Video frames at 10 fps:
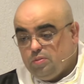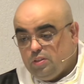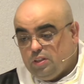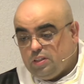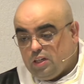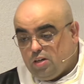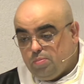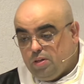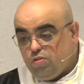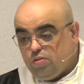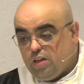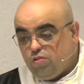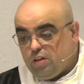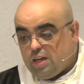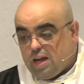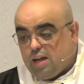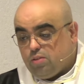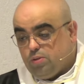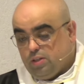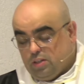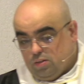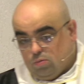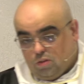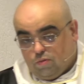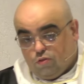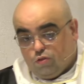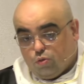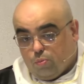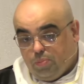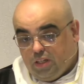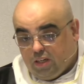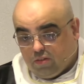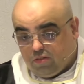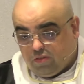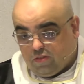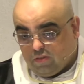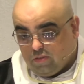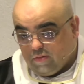inteiramente dedicado a ele, o livro de Tobias,